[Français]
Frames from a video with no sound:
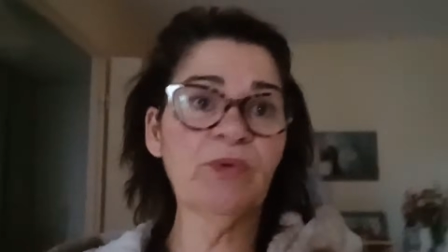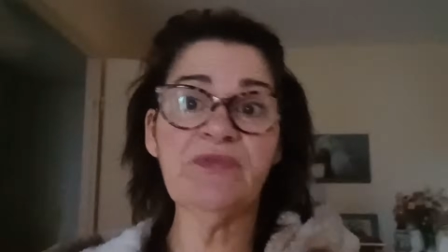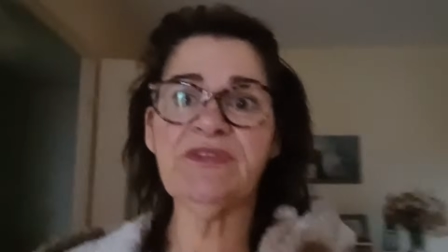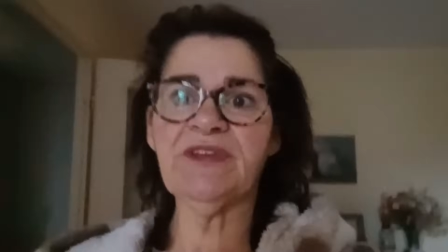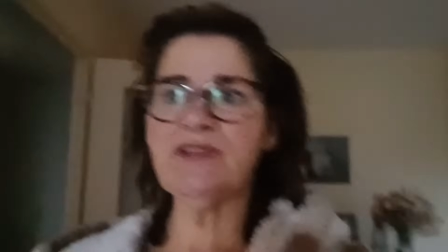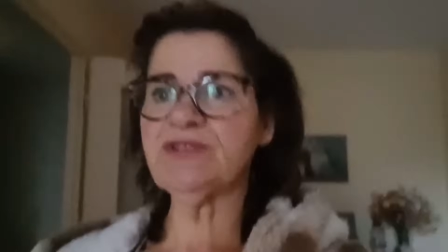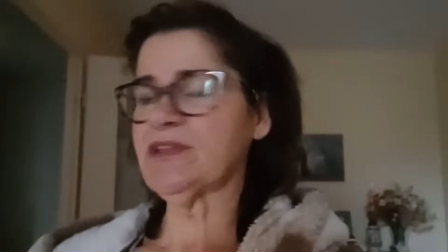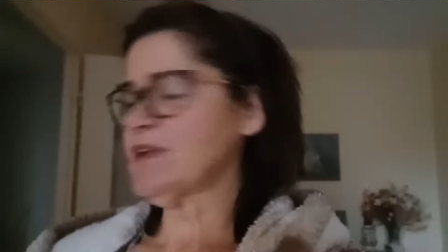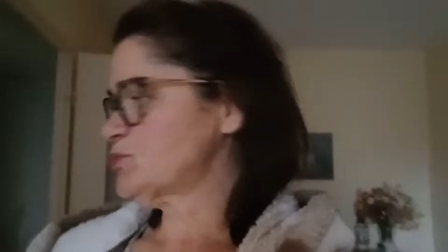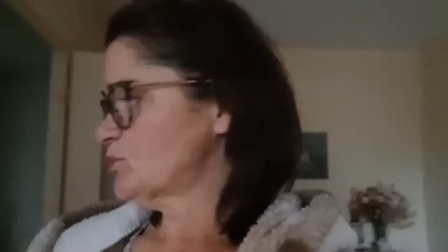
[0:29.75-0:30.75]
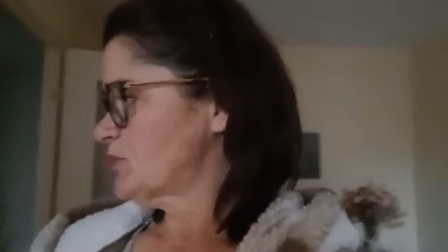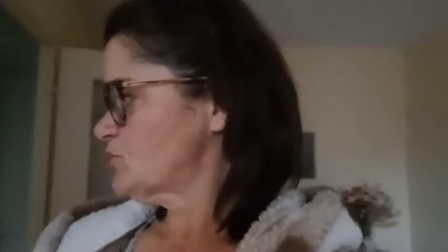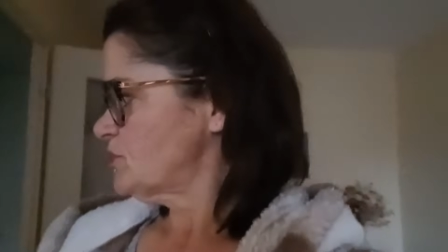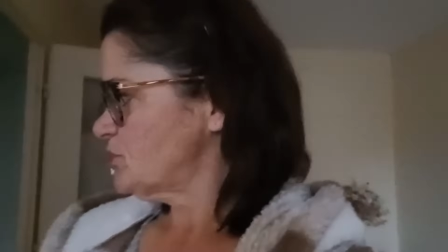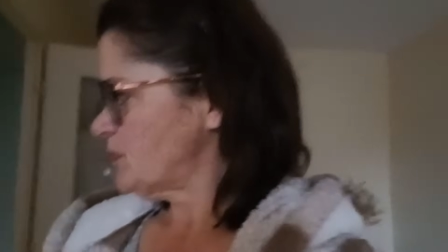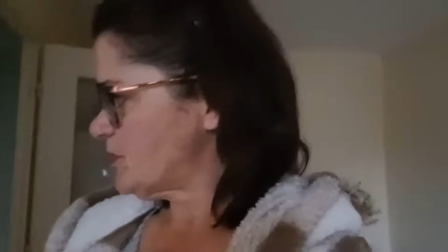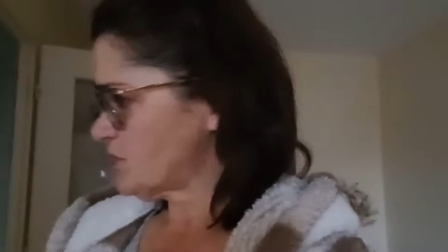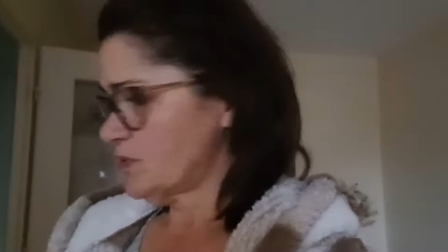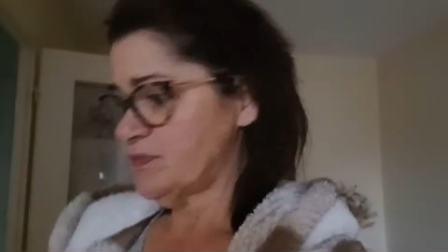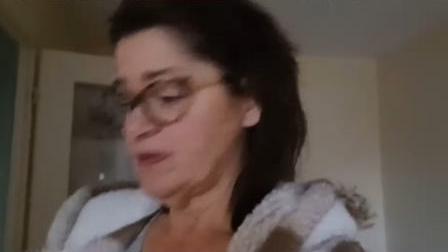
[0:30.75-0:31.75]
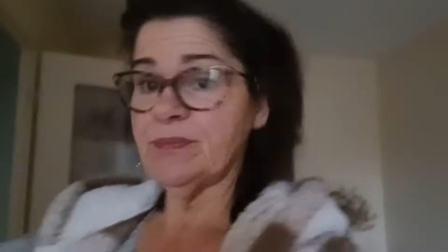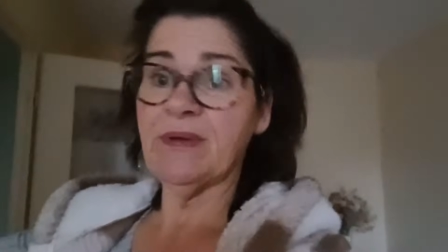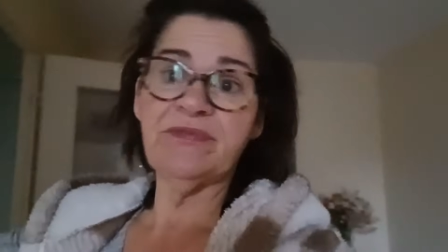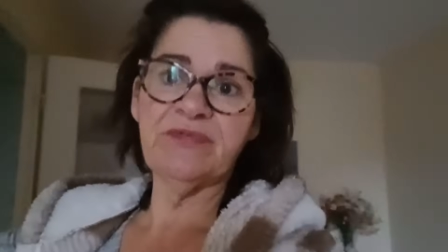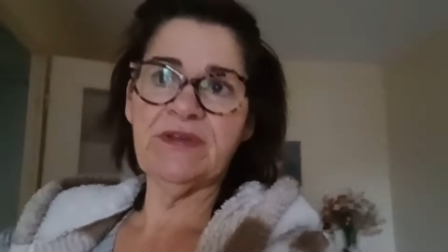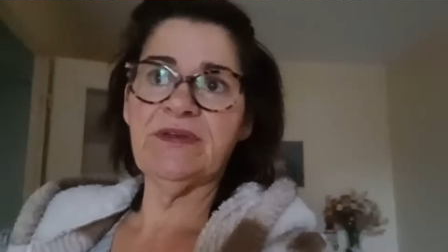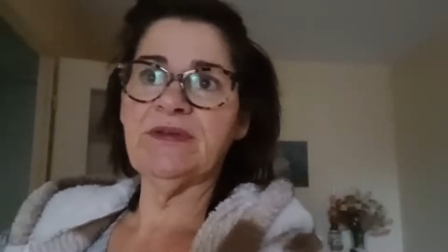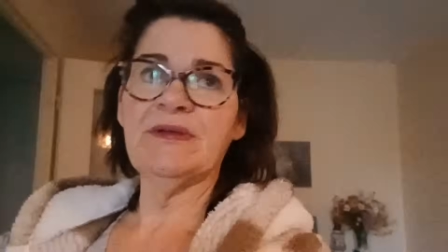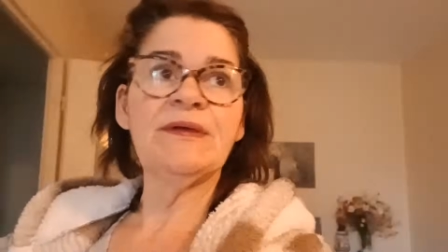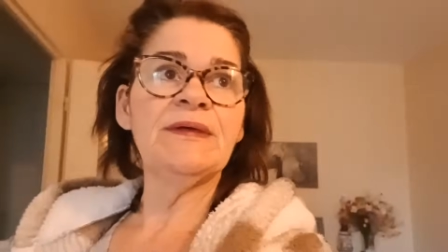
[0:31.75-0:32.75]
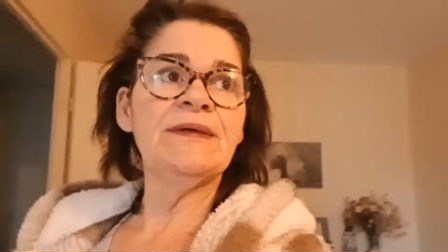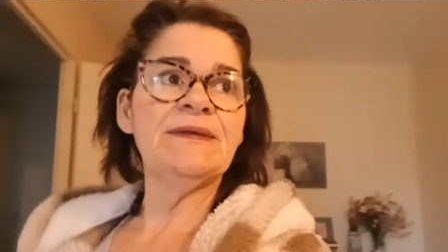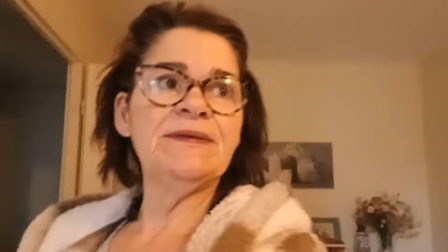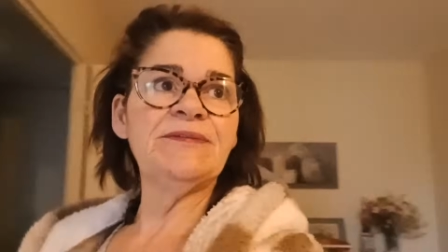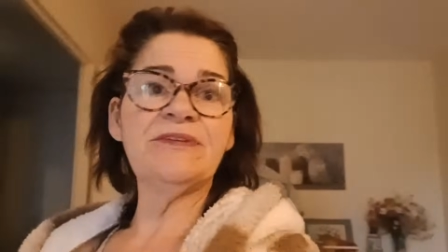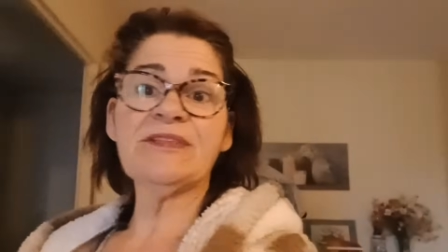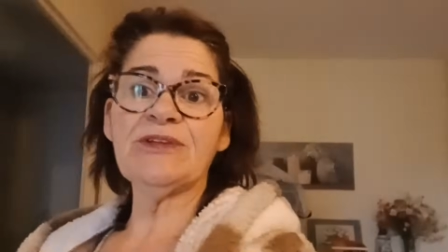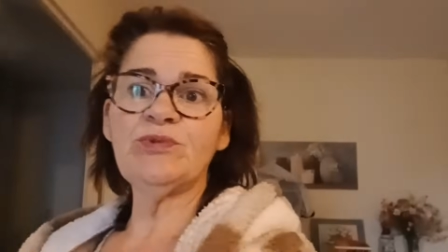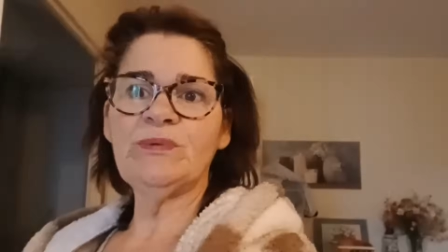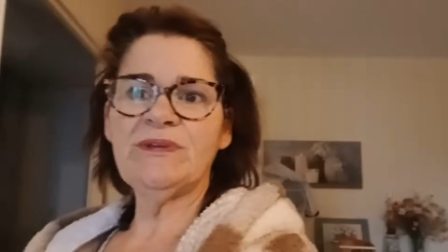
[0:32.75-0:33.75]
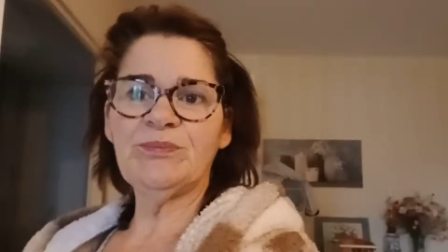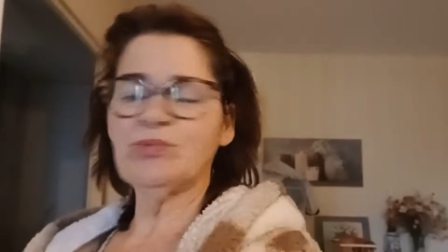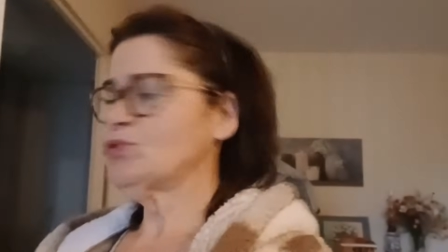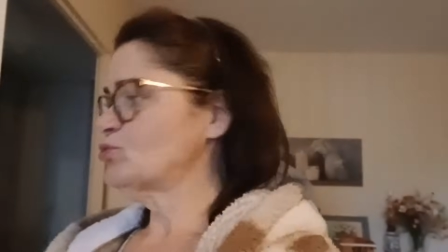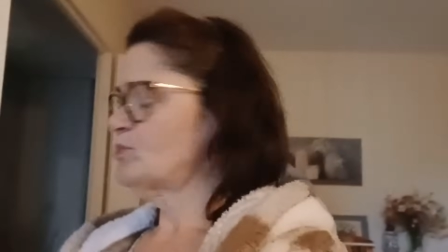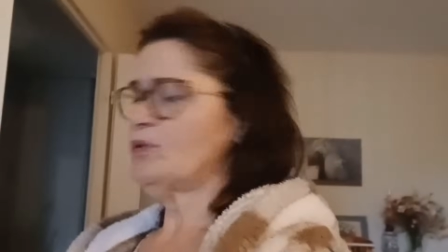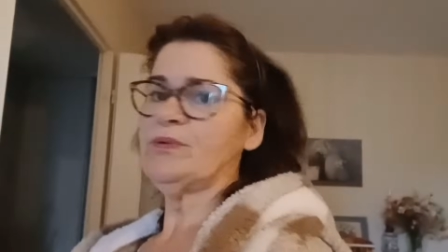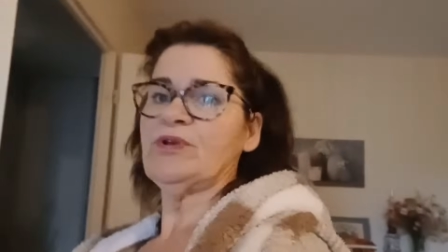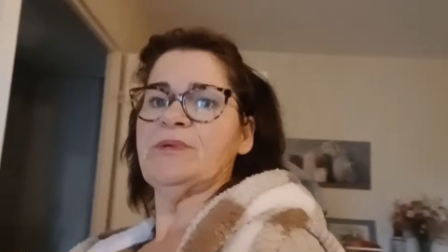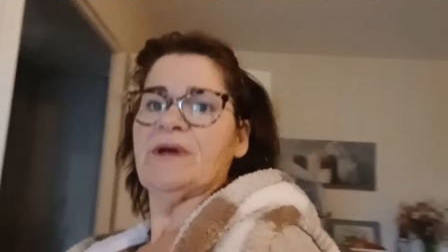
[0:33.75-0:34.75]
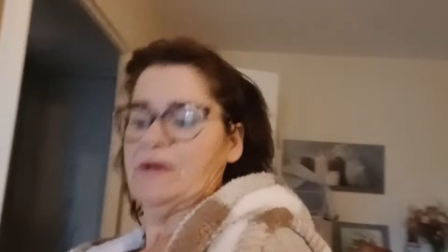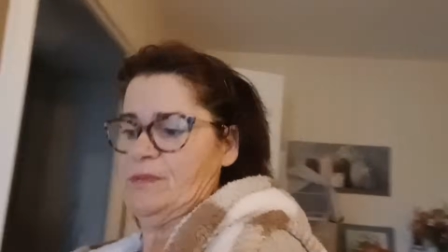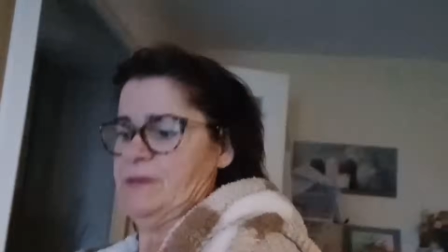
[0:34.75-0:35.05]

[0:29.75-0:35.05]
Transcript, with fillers: Moi, il fait très, très sombre, hein, je suis désolée parce qu'il fait, il fait, très nuit. Non, je vais pas lui la lumière quand